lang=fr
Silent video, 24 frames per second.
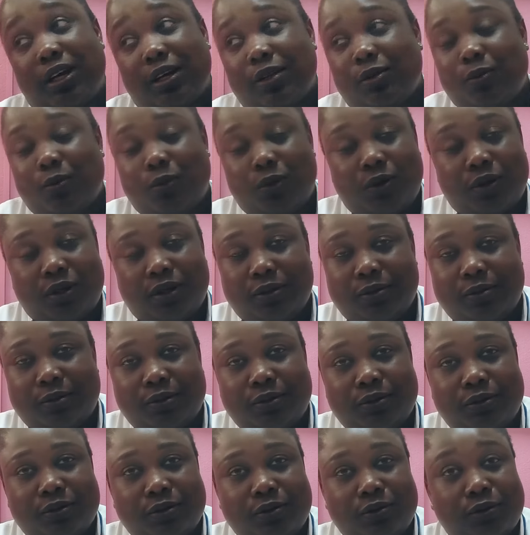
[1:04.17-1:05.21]
4 mois,
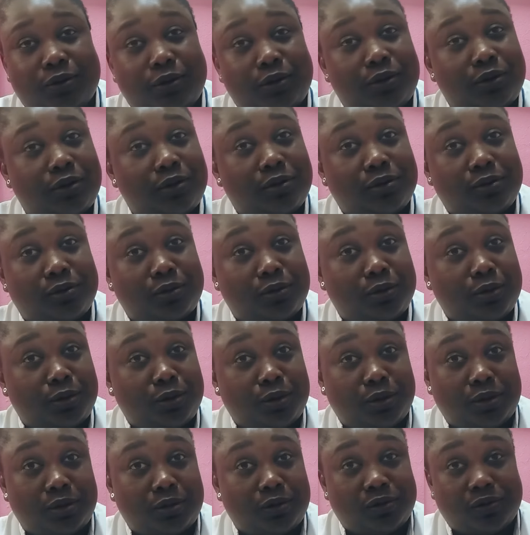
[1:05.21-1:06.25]
vont,
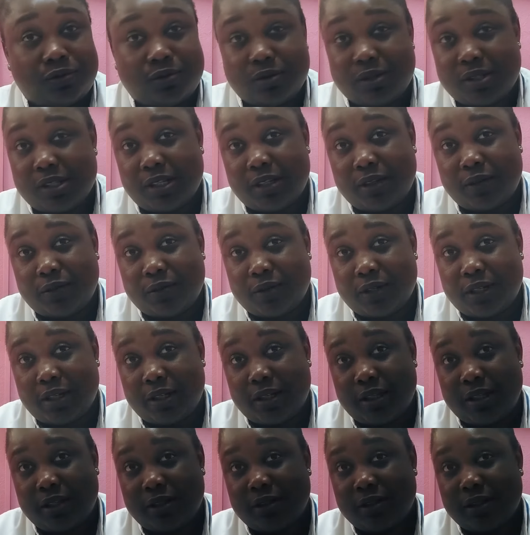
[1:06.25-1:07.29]
vous, vous, allez voir les
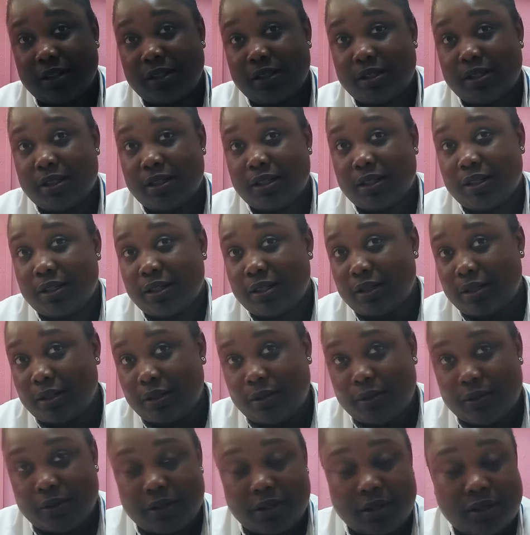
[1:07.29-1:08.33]
dents déjà, les
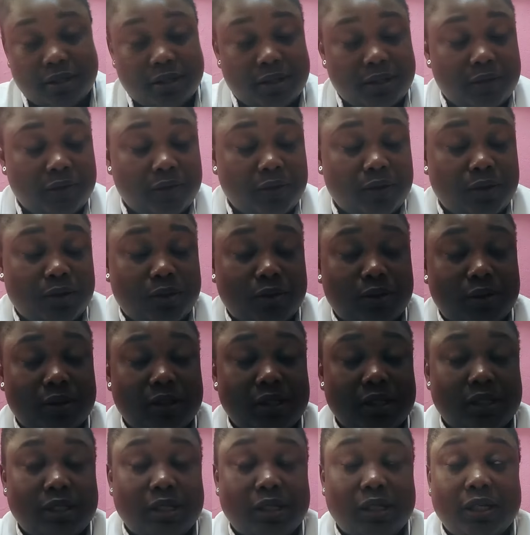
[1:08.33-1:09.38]
deux incisives qui seront
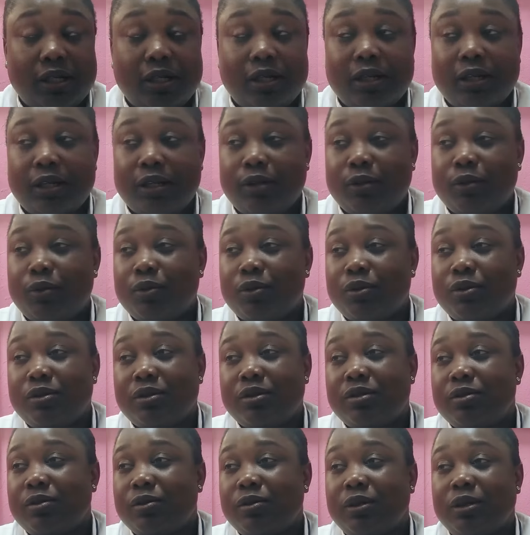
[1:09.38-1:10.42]
déjà là, et d'autres
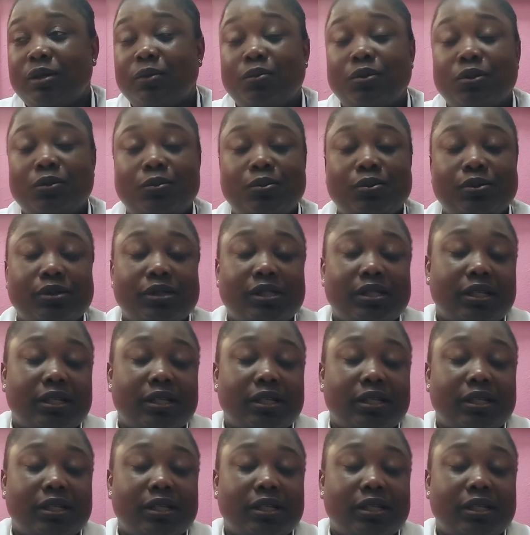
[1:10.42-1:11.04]
seront un peu plus